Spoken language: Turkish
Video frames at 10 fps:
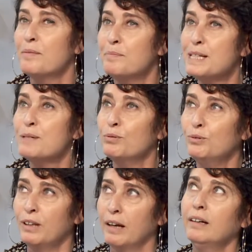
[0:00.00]
Biz
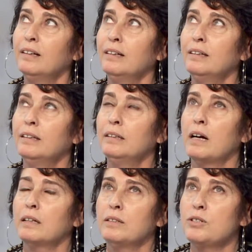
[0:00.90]
bununla e,
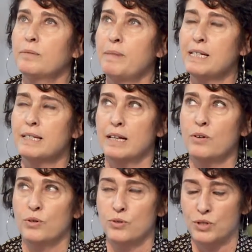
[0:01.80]
yaklaşık 5 sene
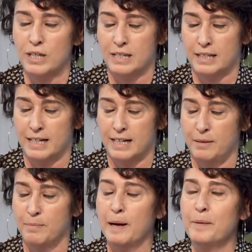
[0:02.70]
önceydi
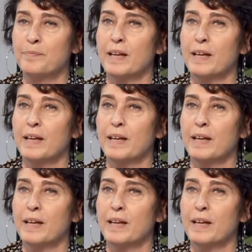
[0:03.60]
galiba.